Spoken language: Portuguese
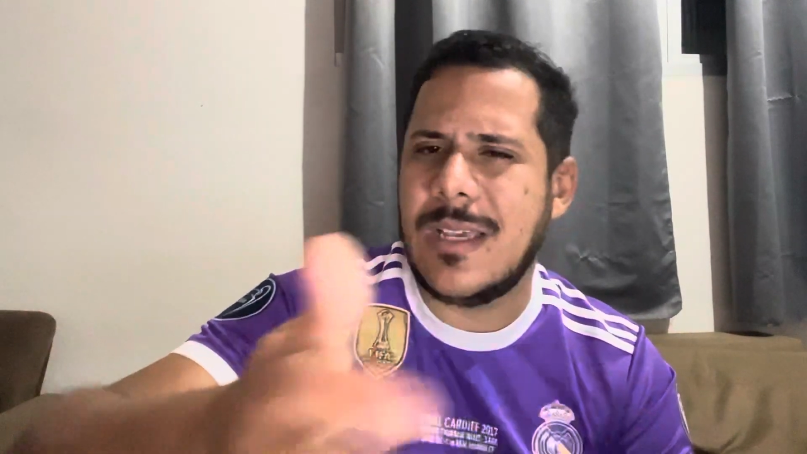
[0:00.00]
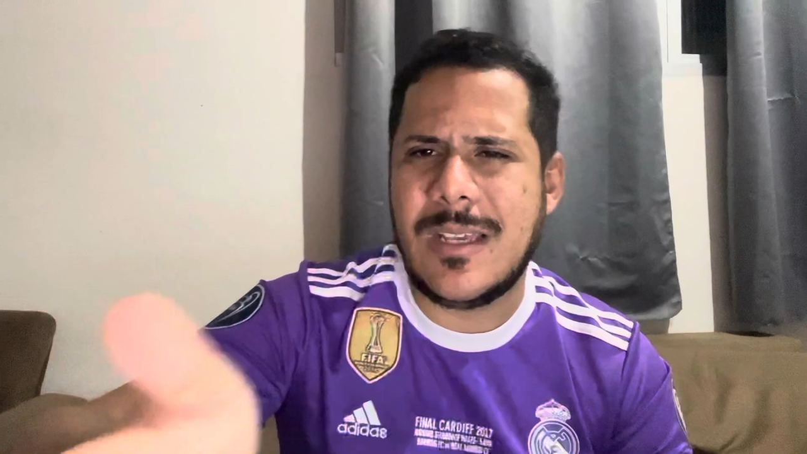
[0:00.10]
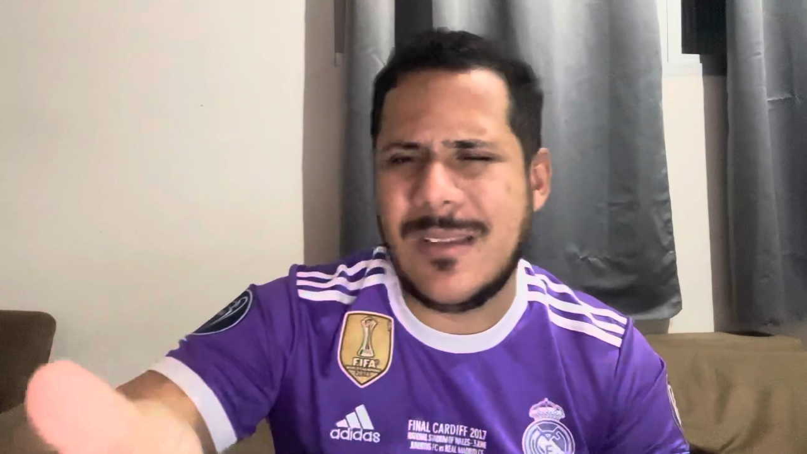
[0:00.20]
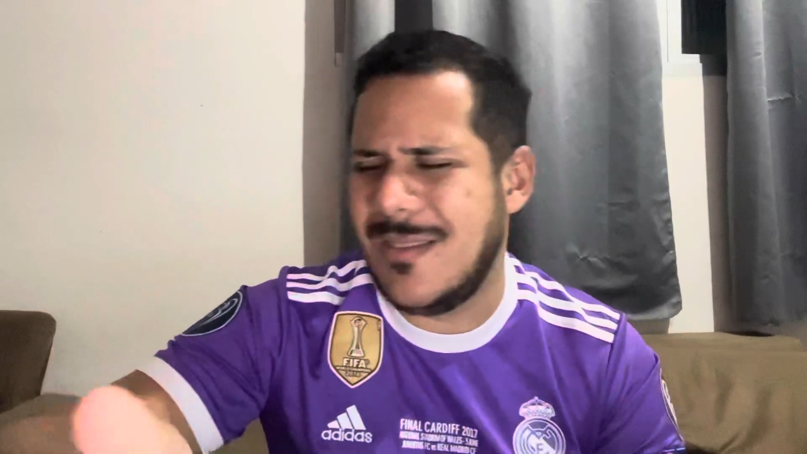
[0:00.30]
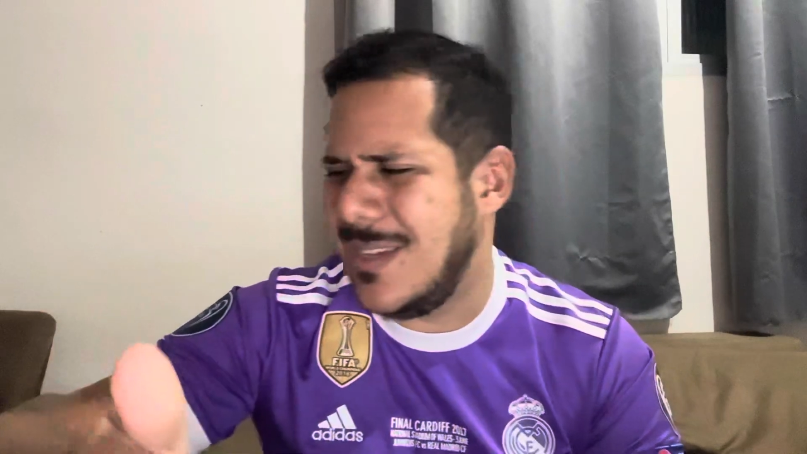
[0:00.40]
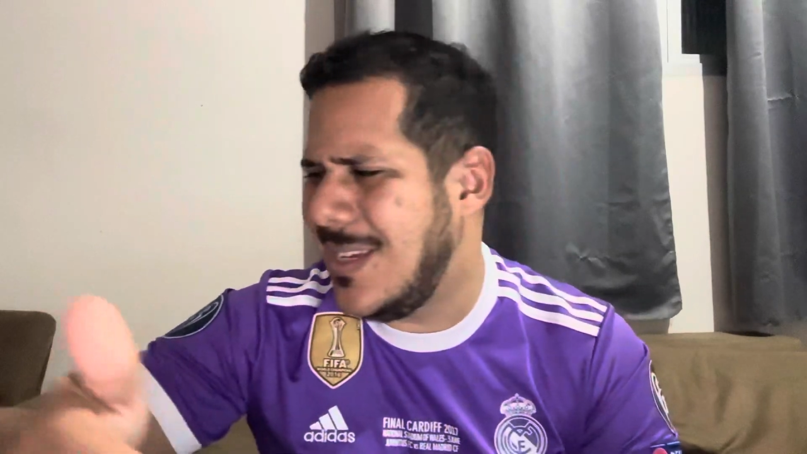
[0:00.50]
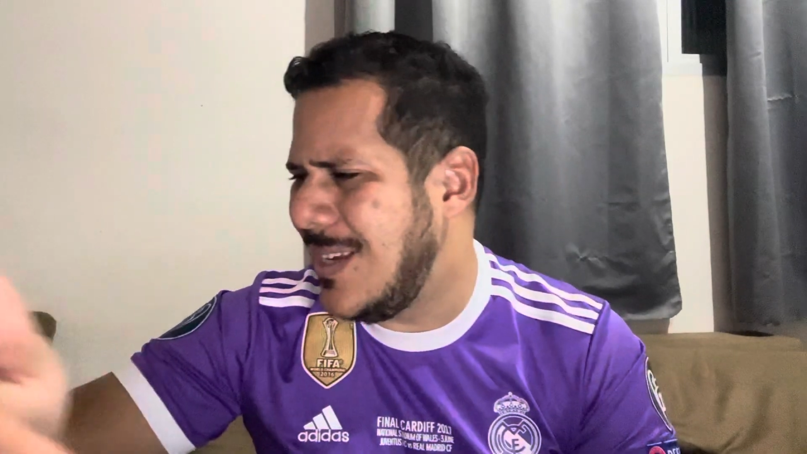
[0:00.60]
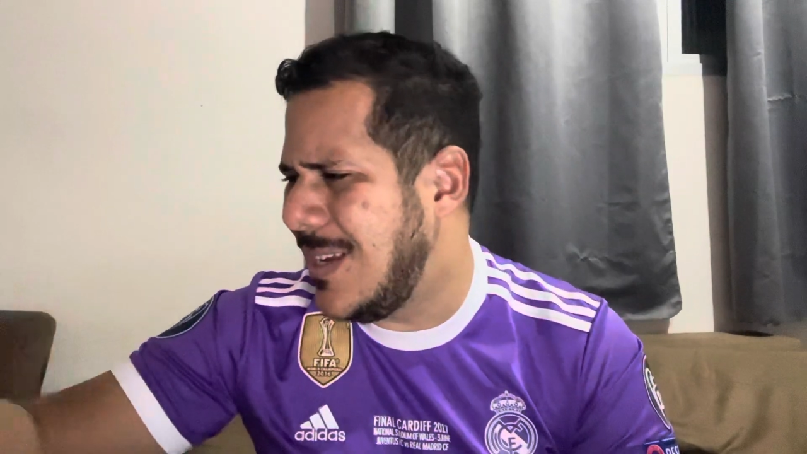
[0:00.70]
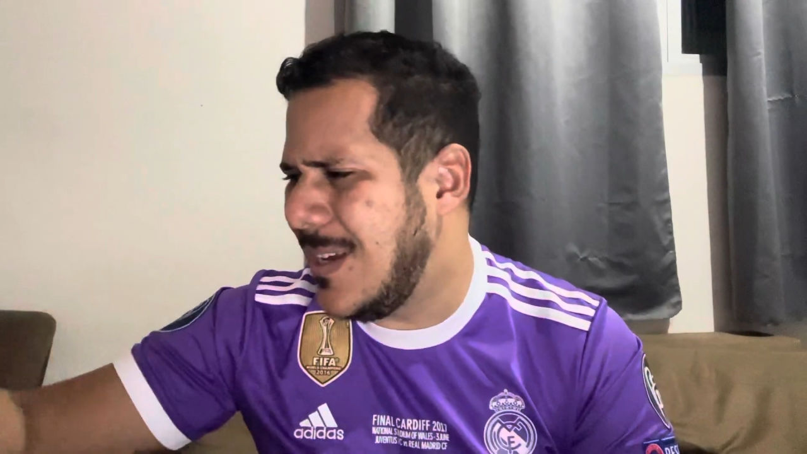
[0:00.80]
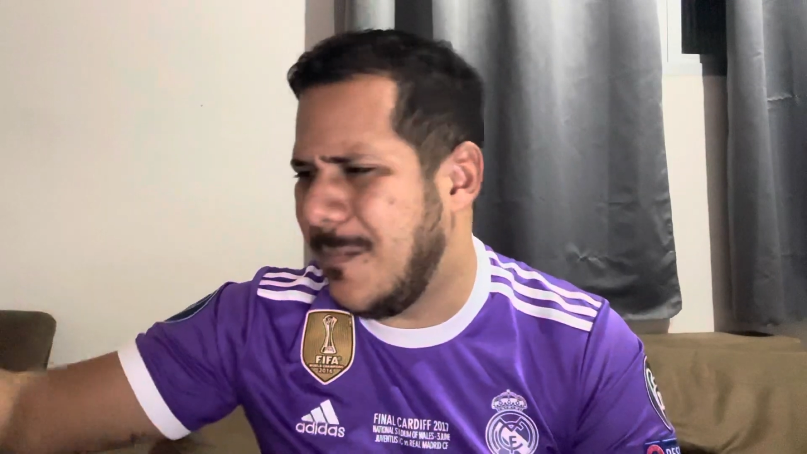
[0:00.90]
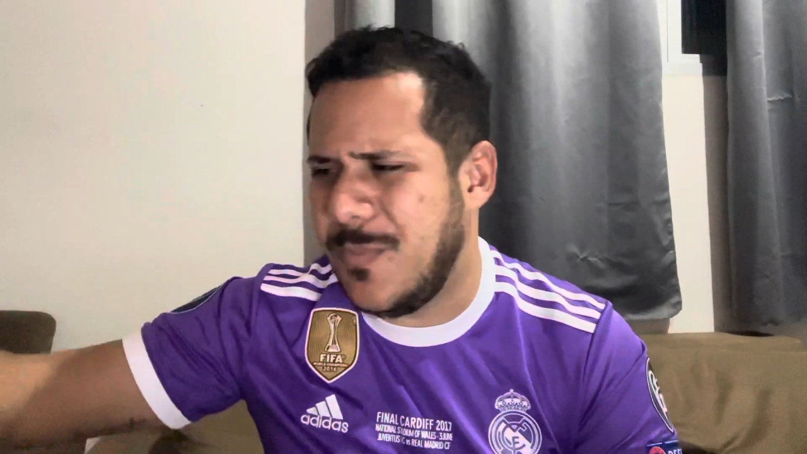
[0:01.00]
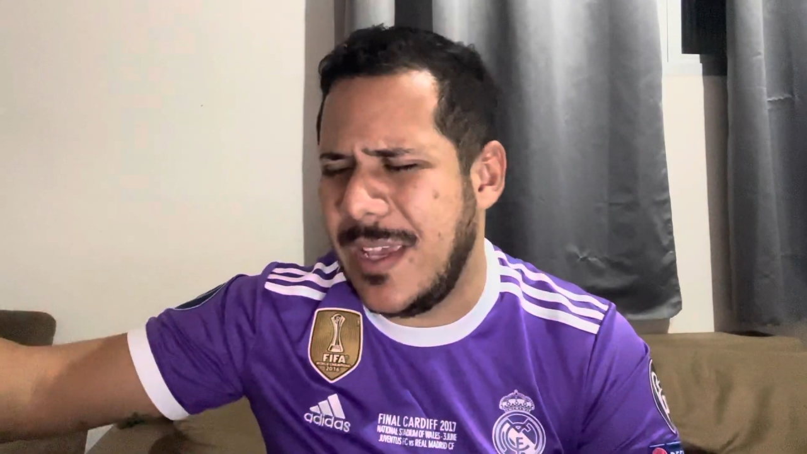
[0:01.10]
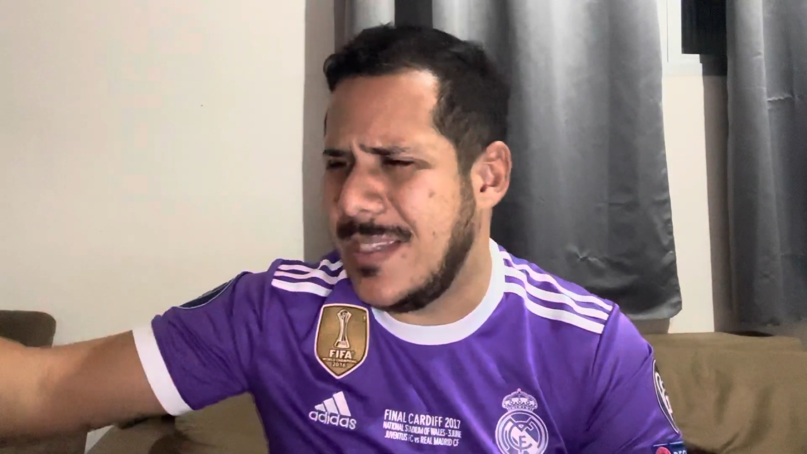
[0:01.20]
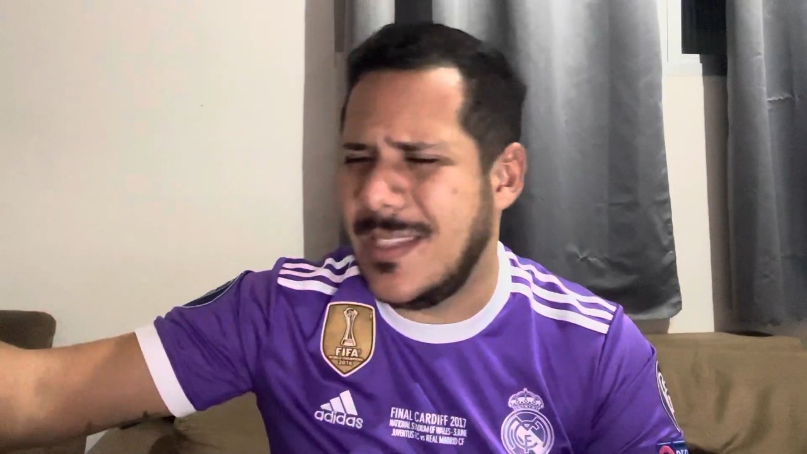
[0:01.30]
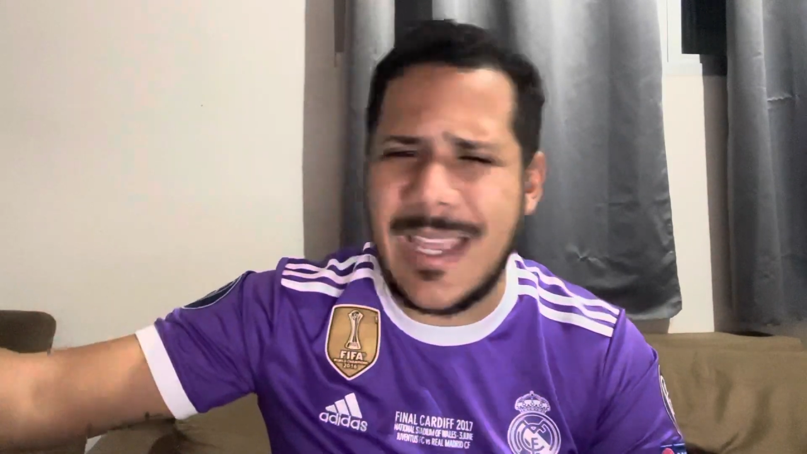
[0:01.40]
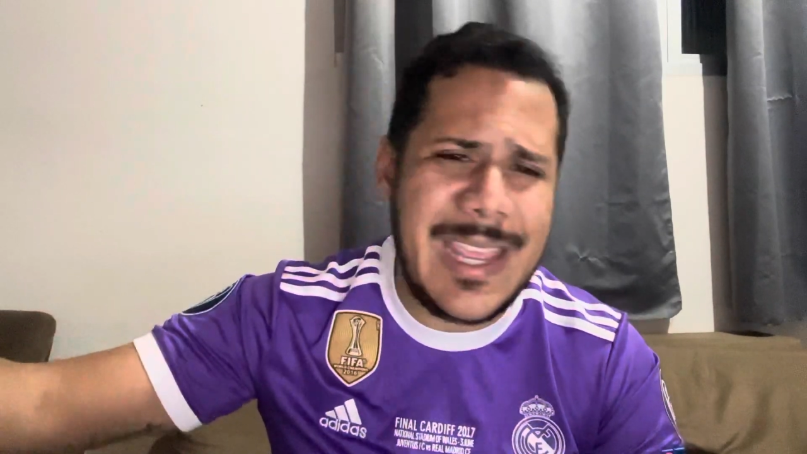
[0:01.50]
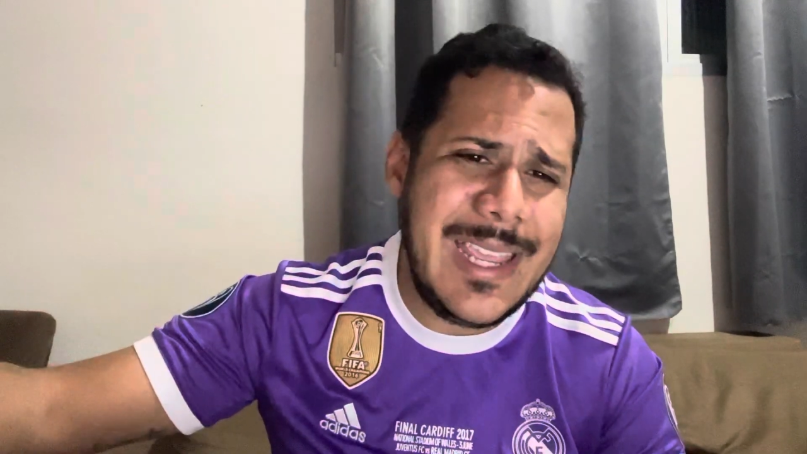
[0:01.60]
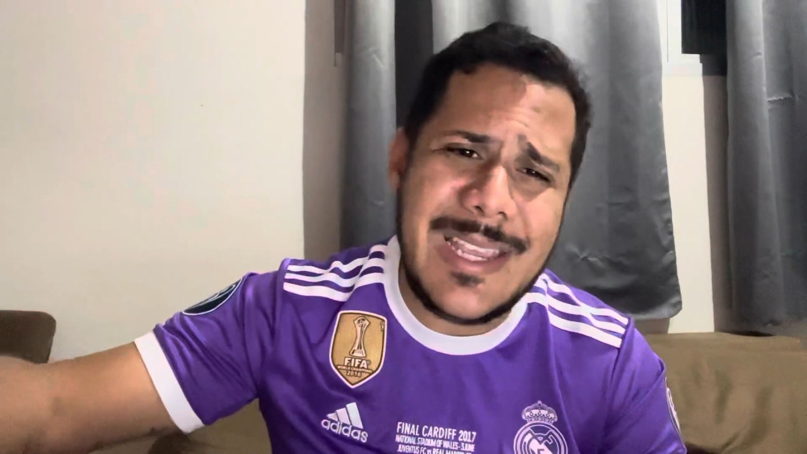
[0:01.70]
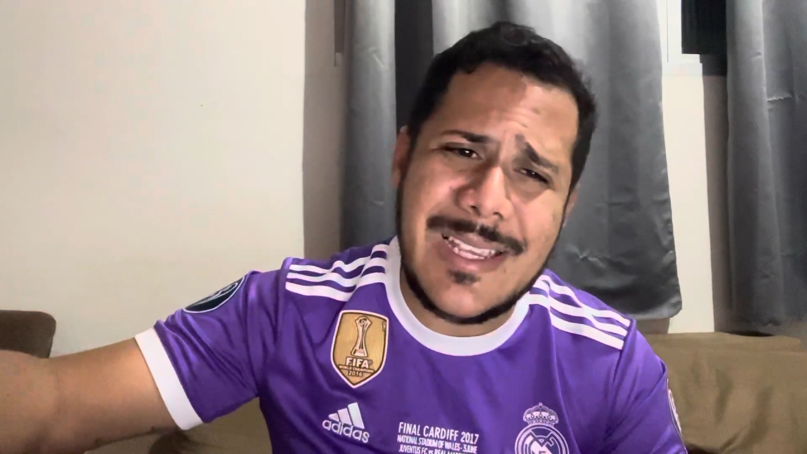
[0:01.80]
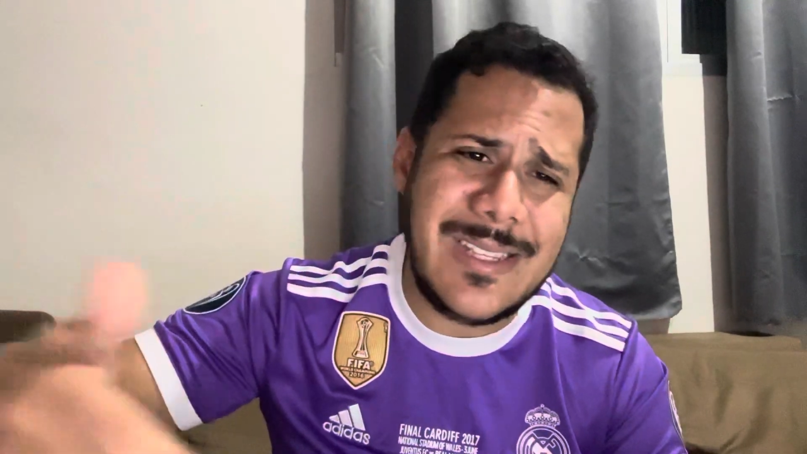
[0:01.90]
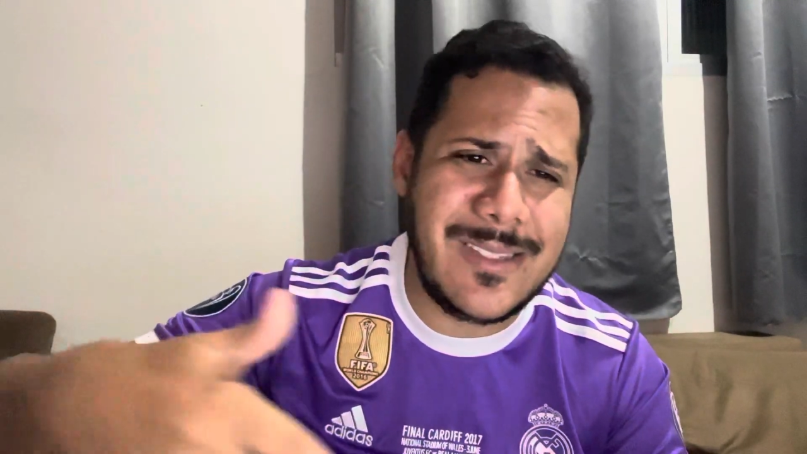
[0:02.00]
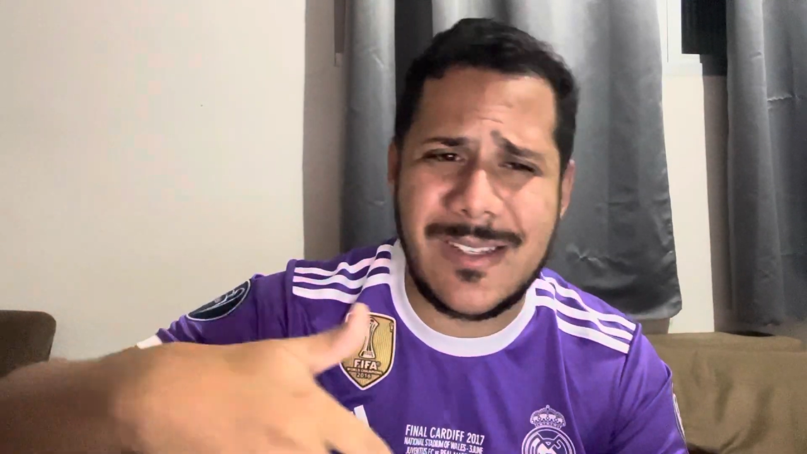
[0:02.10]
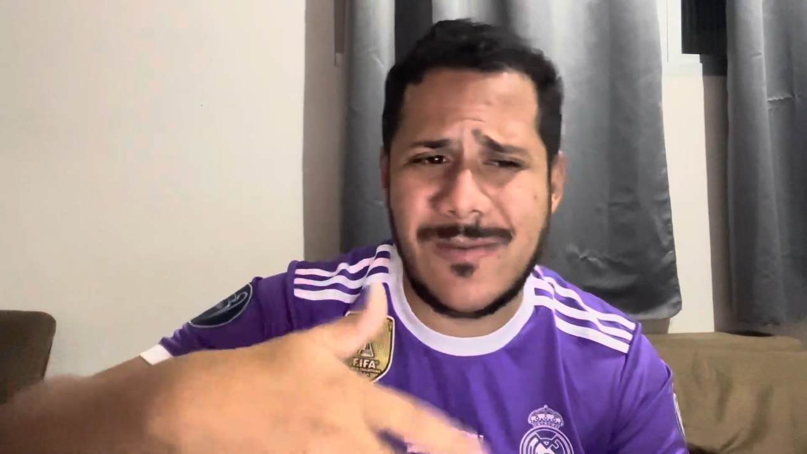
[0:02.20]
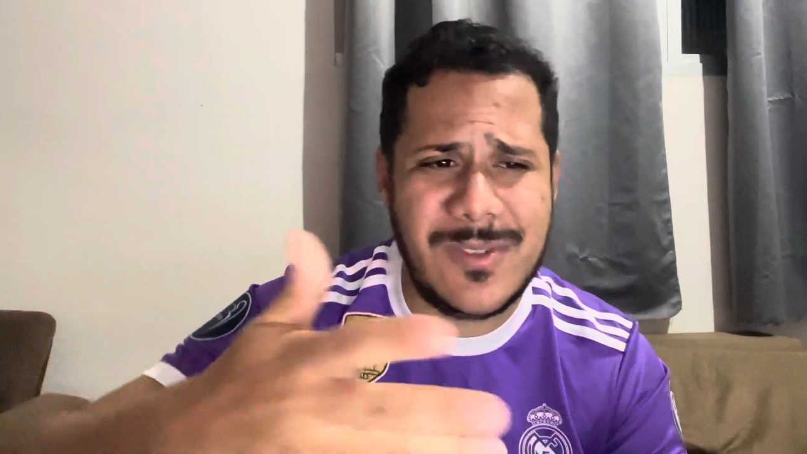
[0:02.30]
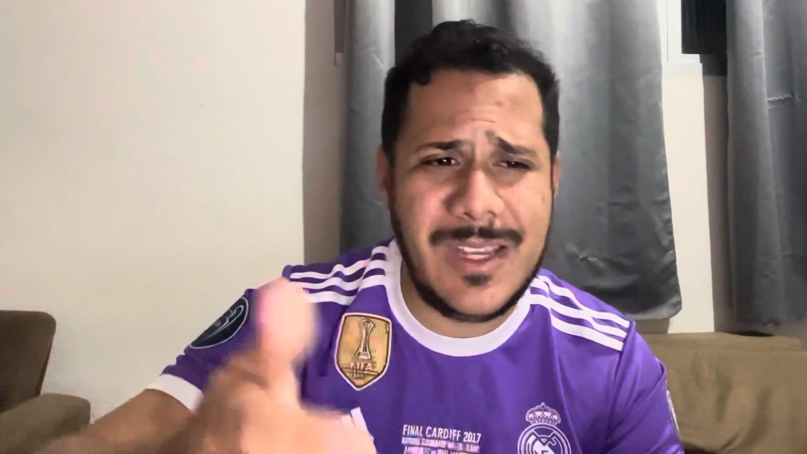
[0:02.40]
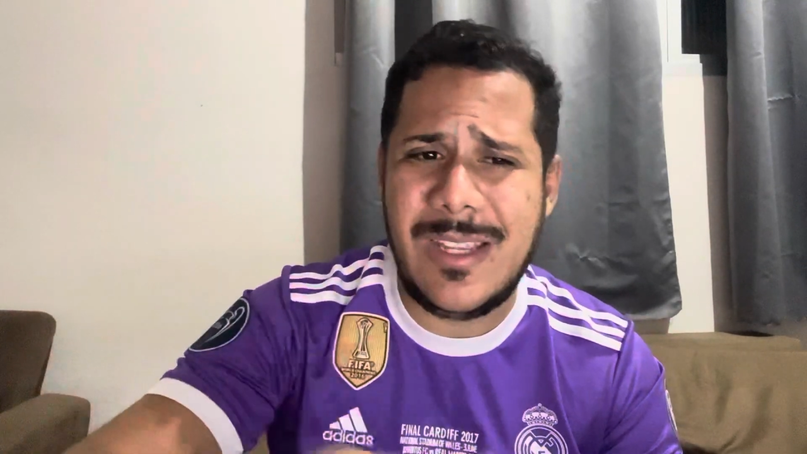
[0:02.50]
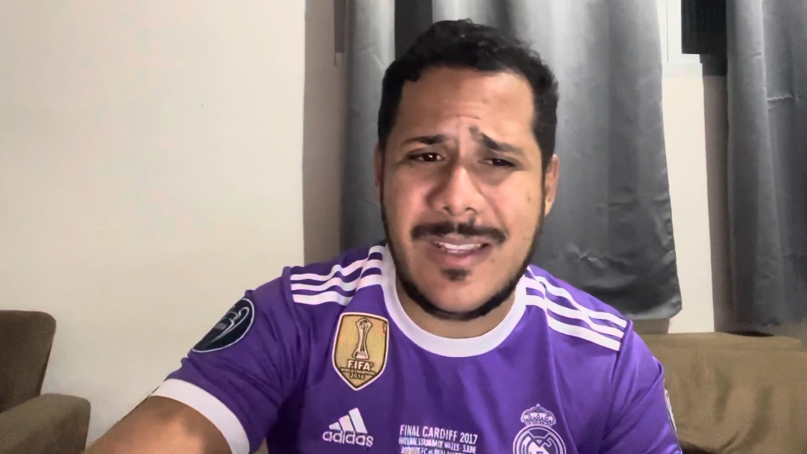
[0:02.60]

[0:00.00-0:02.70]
de, residência, não sei,